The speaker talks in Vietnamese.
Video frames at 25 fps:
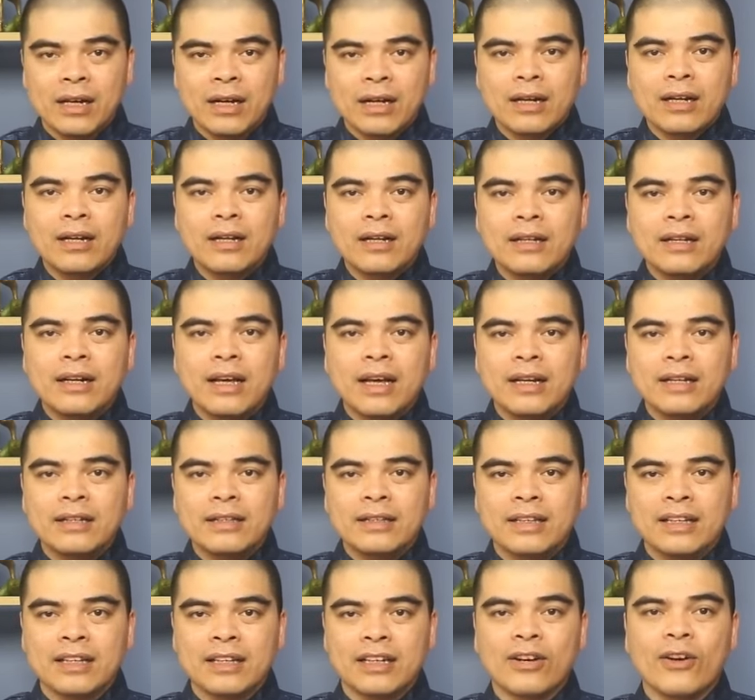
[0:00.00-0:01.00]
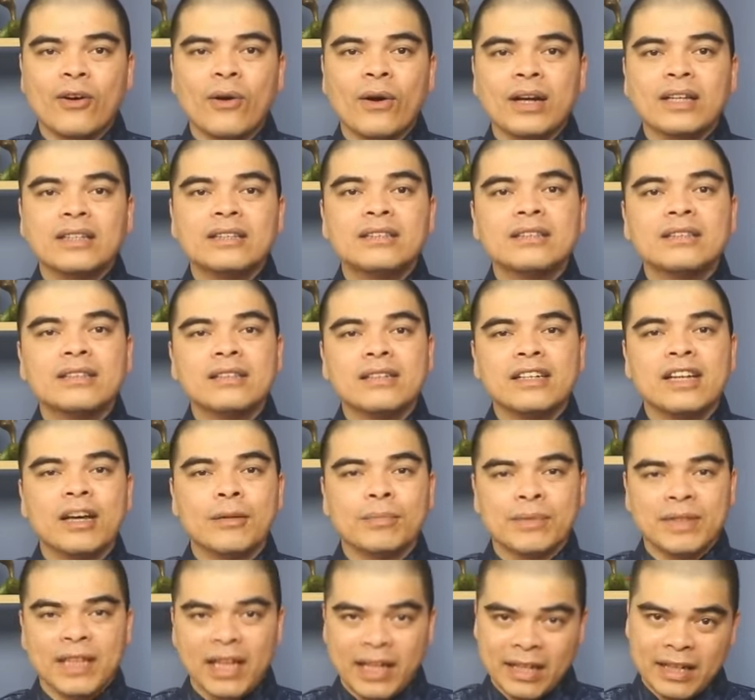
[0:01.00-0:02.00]
lớn lên thì có cái sự nghiệp
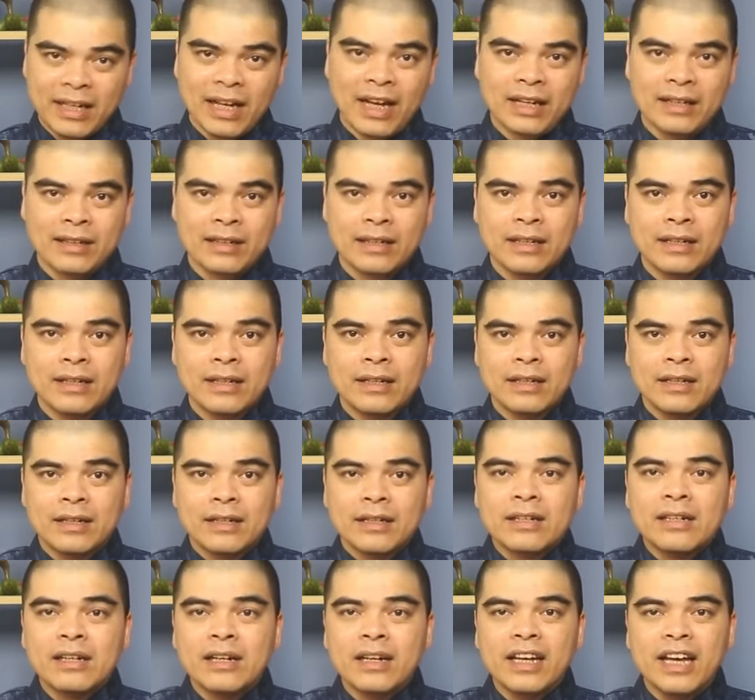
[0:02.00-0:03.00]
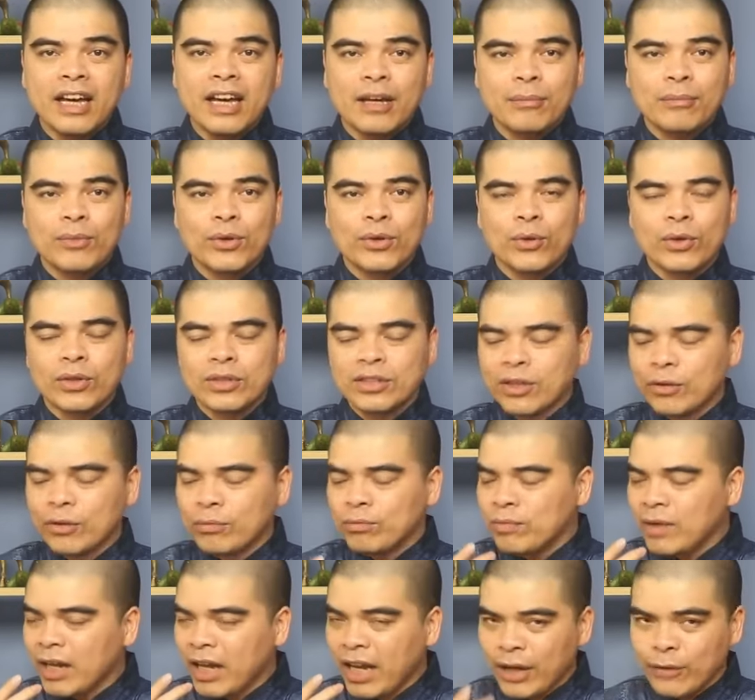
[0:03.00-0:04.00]
thành đạt, hứa hẹn một cuộc
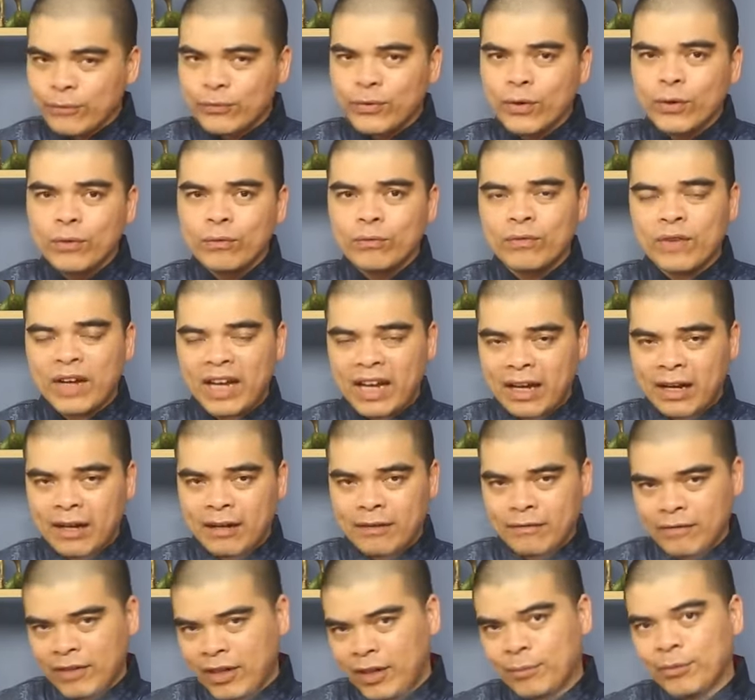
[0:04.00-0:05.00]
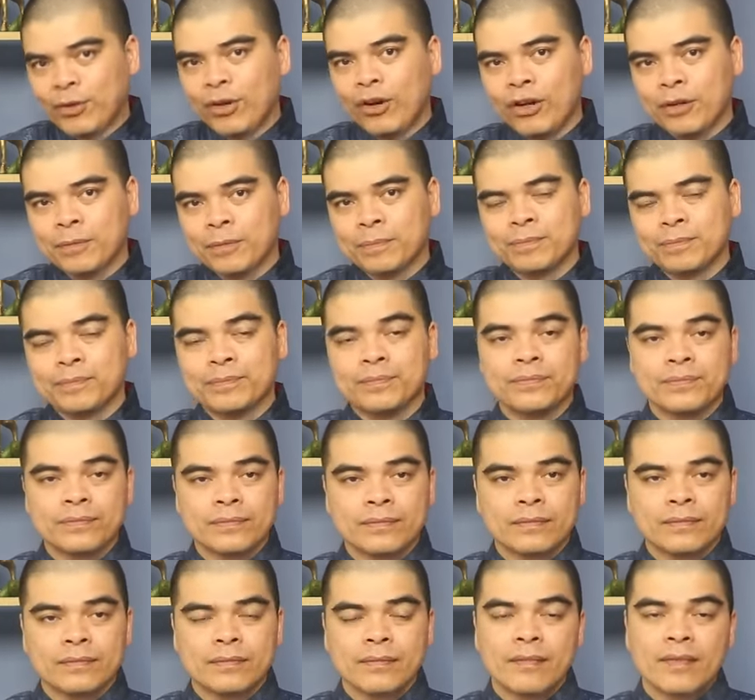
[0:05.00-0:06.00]
sống hạnh phúc và và ấm no.
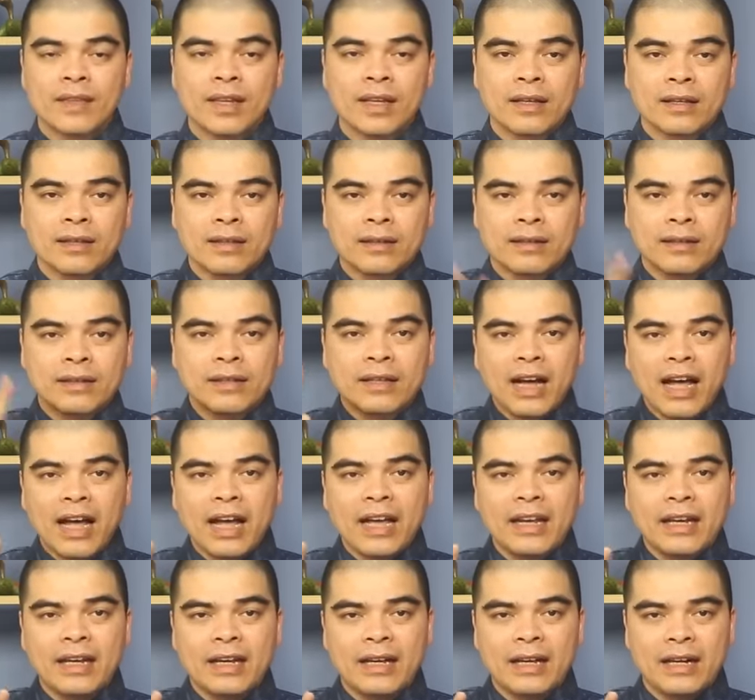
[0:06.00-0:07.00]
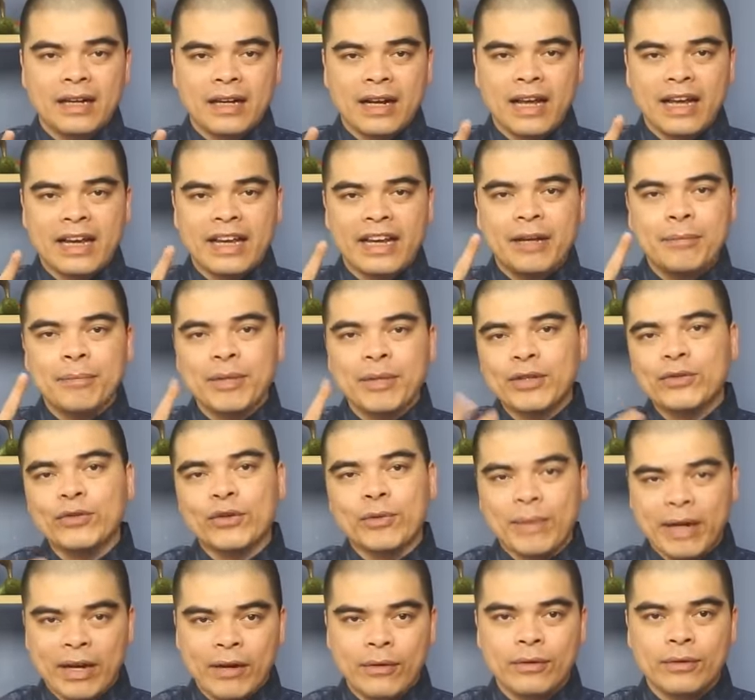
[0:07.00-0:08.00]
Thứ hai là em bé tuổi
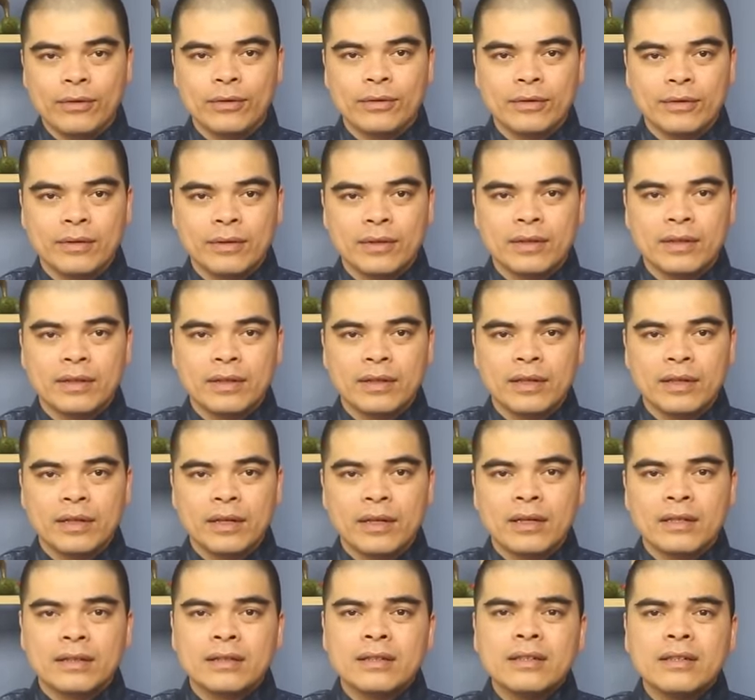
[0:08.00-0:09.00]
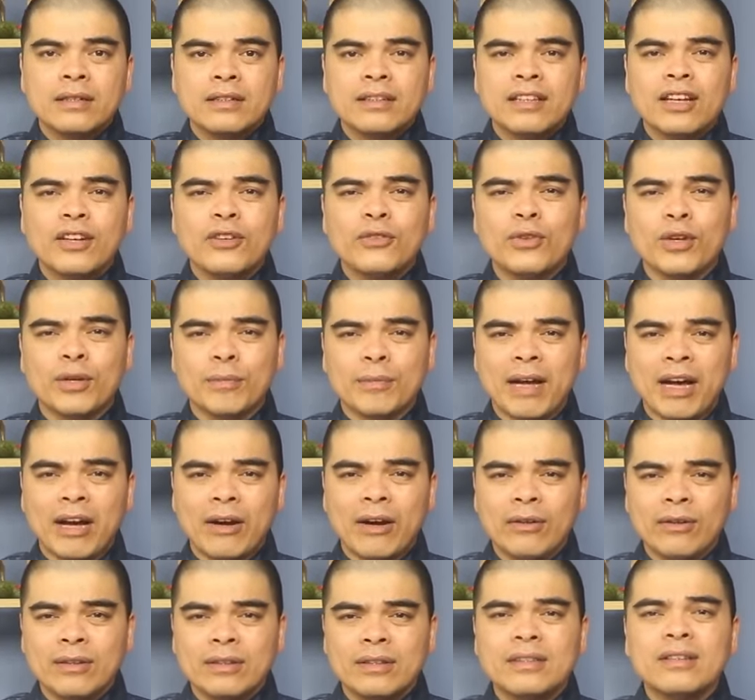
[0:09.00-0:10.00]
Mão. Tự thân tuổi
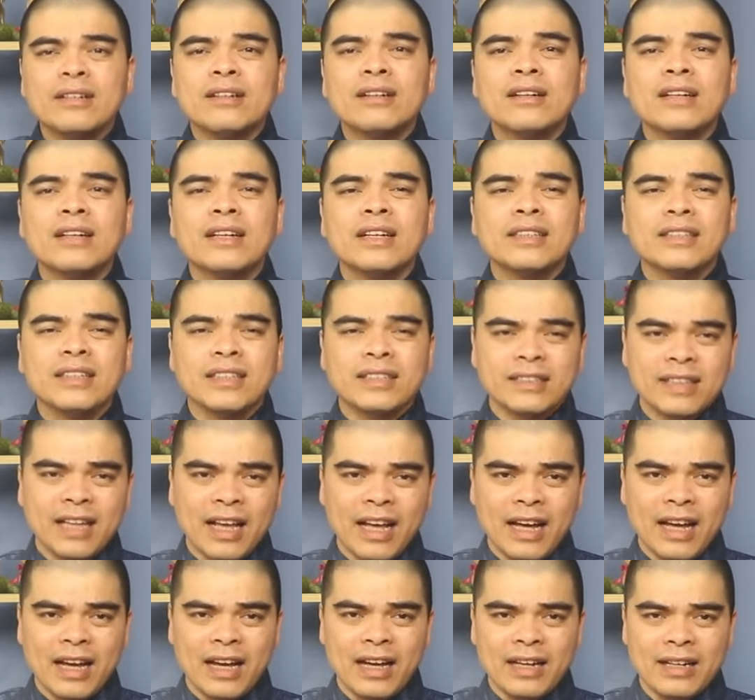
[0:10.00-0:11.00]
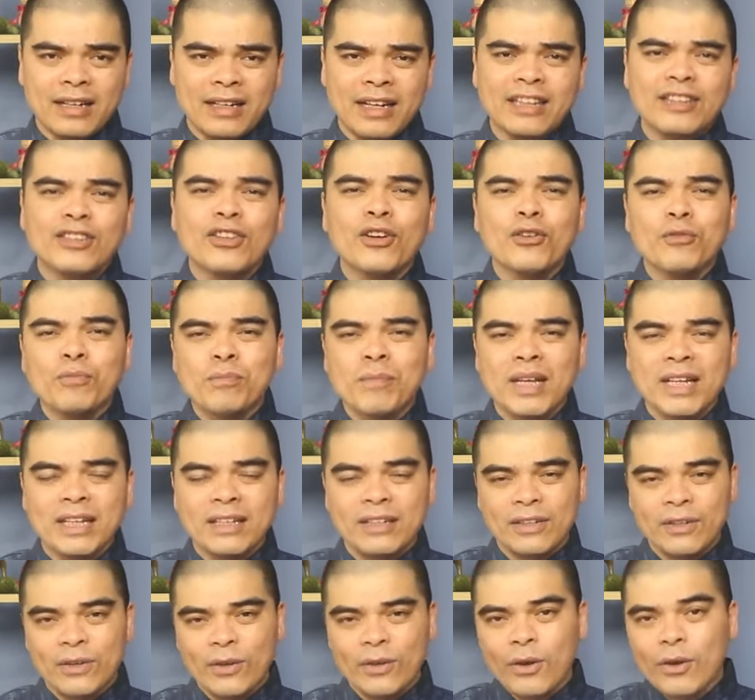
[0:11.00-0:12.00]
Mão từ khi sinh ra đã thông
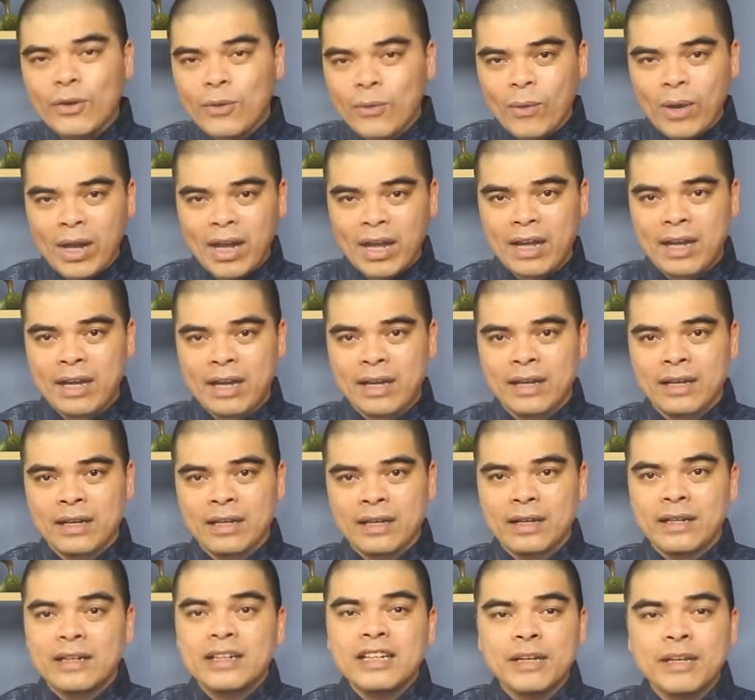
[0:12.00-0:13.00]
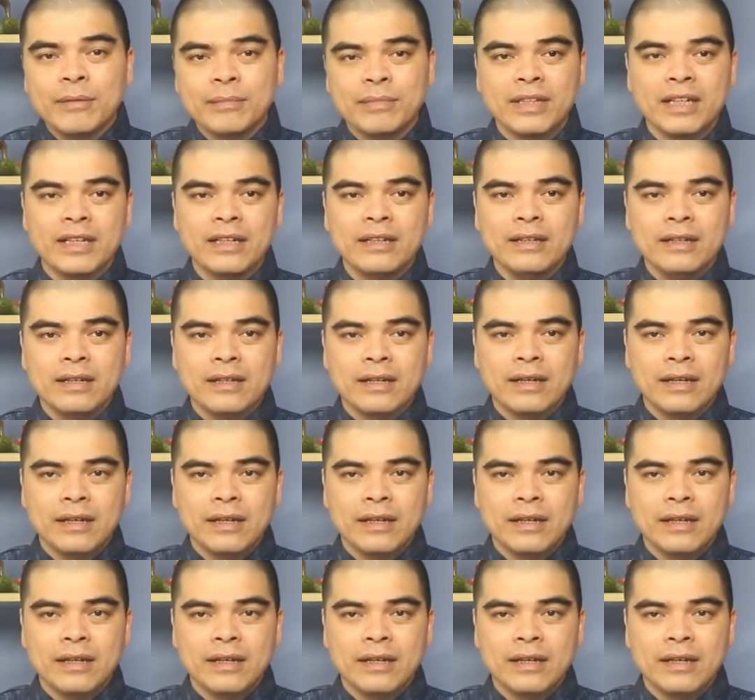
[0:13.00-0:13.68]
minh, ôn hòa, điềm tĩnh